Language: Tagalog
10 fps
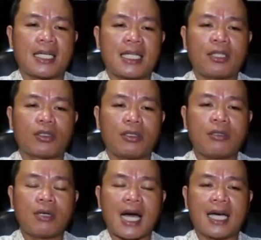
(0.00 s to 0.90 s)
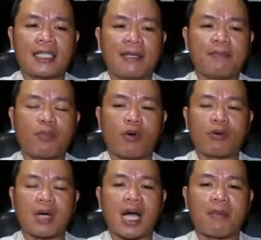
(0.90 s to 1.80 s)
dito atin
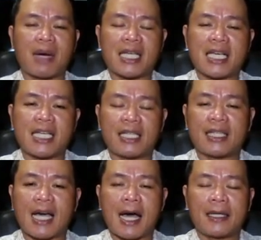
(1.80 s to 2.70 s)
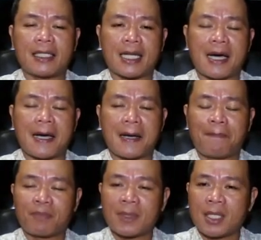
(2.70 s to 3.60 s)
pong uh, makikita na
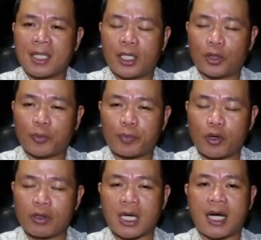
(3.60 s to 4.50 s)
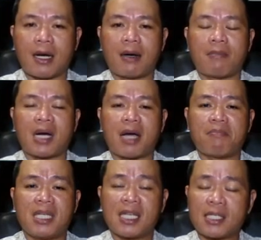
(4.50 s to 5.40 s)
ito pong uh, mga
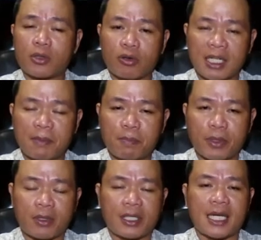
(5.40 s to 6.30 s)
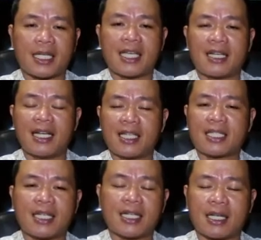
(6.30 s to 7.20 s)
ministro din po ng
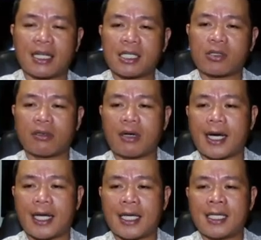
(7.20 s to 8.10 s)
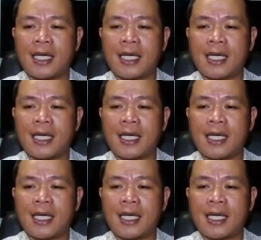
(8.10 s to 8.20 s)
Iglesia ni Kristo ay